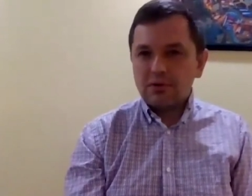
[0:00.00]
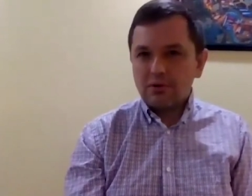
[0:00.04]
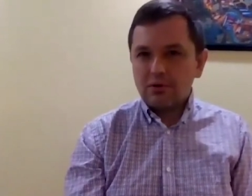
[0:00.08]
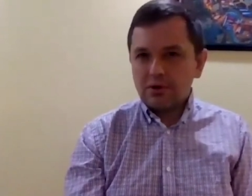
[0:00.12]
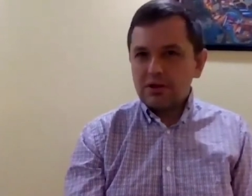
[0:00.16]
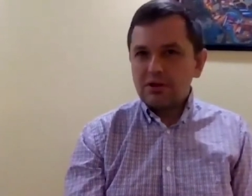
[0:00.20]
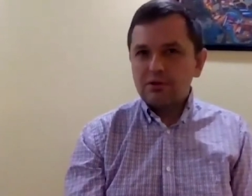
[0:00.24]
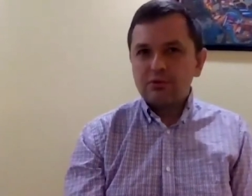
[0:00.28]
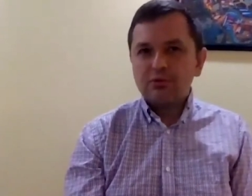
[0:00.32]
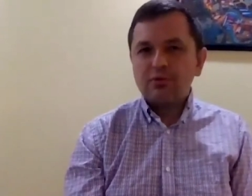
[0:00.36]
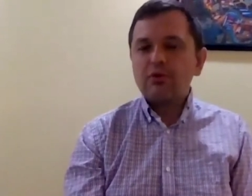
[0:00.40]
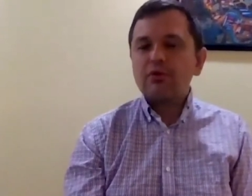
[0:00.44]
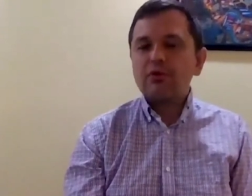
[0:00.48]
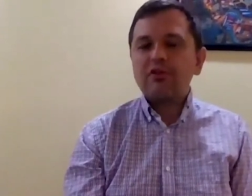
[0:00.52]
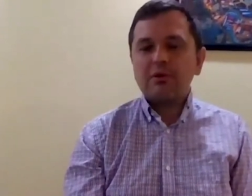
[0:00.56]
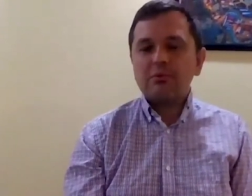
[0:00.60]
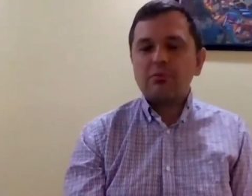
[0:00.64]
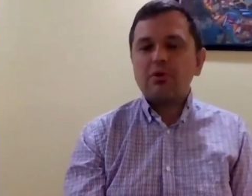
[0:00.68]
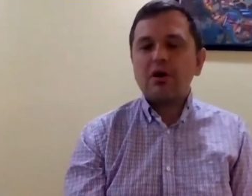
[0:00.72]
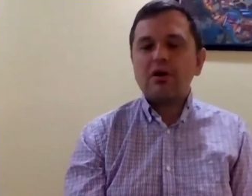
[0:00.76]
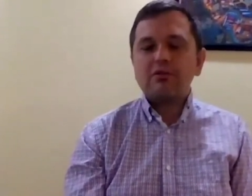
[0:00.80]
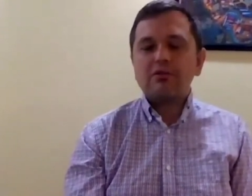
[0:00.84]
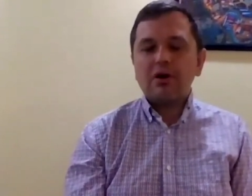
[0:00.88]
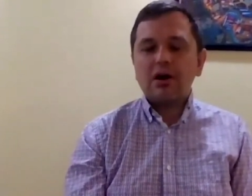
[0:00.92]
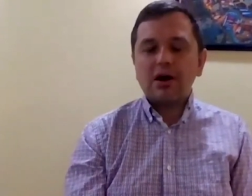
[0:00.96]
il faut
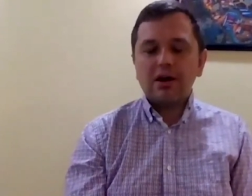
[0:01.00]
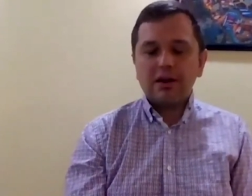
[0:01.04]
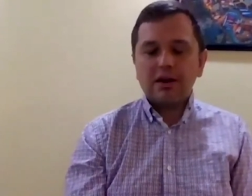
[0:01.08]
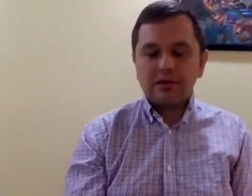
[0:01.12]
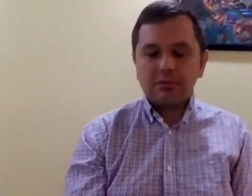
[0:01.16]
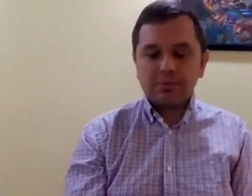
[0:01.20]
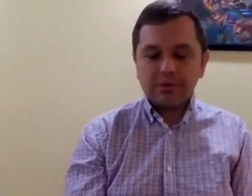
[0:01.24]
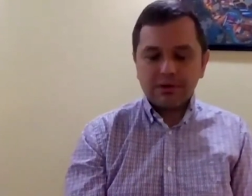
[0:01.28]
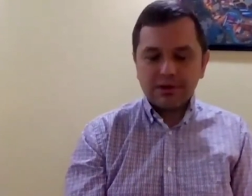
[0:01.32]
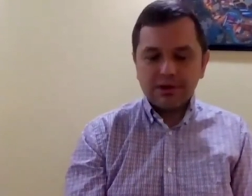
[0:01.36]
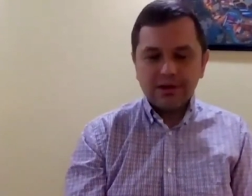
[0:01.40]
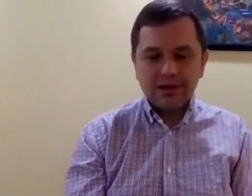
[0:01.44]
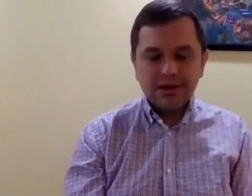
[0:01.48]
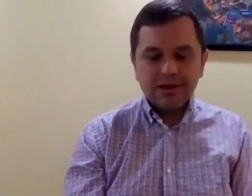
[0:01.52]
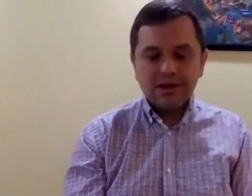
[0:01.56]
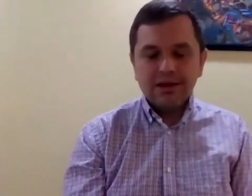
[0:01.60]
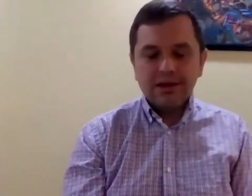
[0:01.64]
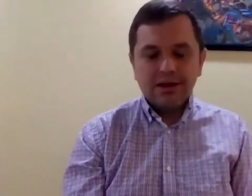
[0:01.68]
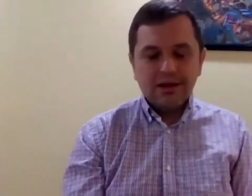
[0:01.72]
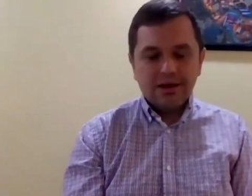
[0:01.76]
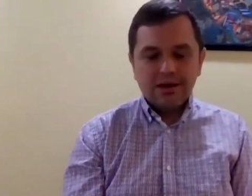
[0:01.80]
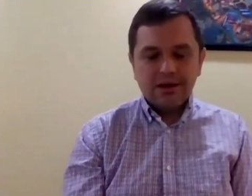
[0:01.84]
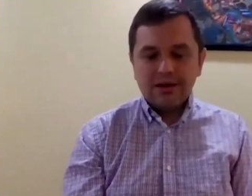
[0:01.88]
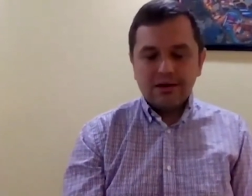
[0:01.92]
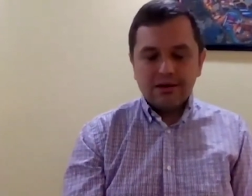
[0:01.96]
vraiment avoir à l'esprit.
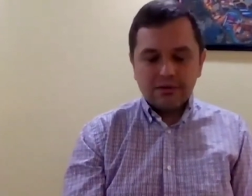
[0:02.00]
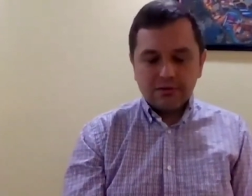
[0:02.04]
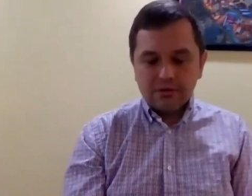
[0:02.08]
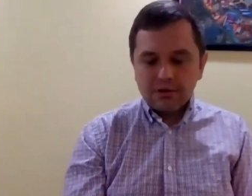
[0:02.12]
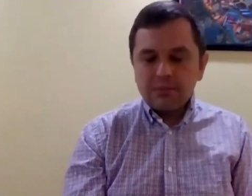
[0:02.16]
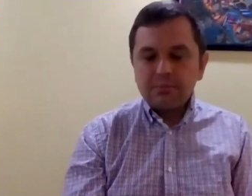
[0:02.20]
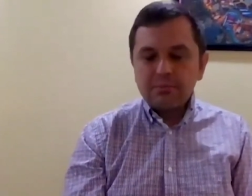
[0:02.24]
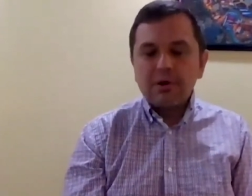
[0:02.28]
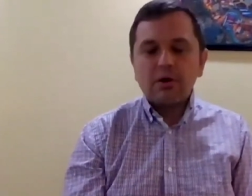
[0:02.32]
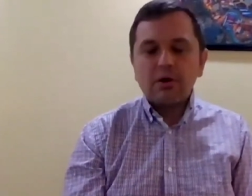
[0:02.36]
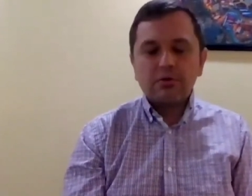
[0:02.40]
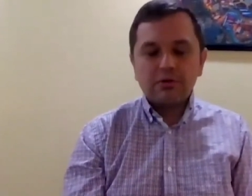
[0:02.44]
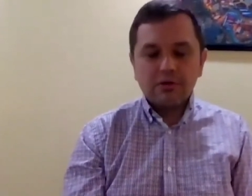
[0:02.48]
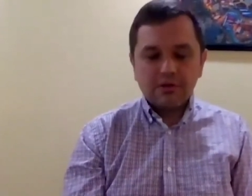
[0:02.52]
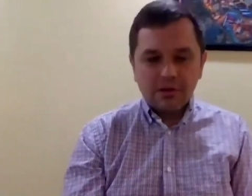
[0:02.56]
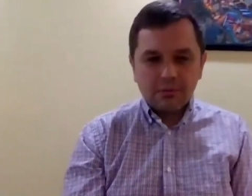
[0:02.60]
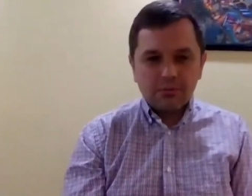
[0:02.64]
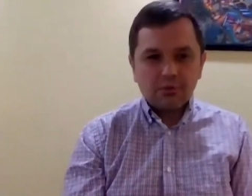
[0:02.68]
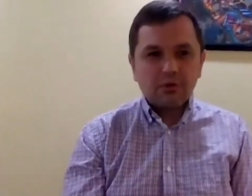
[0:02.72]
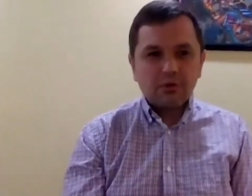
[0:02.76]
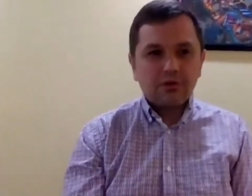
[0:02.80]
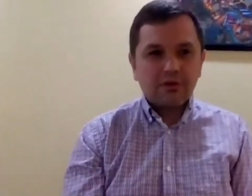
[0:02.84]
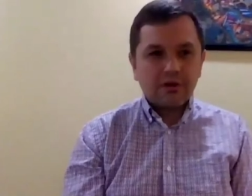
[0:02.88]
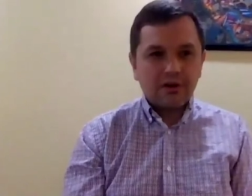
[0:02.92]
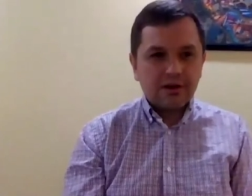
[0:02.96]
ce n'est pas aussi simple
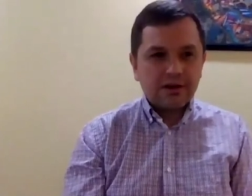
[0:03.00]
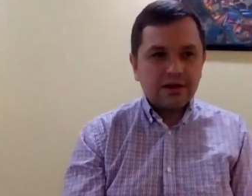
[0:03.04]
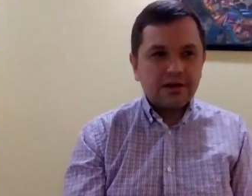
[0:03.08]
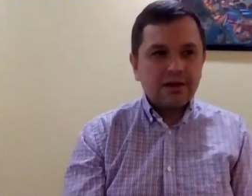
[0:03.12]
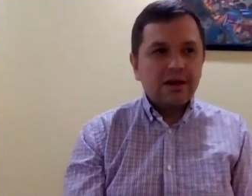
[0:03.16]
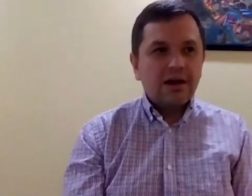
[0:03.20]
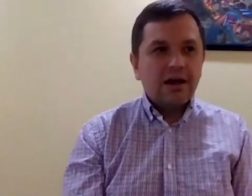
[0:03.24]
que ça.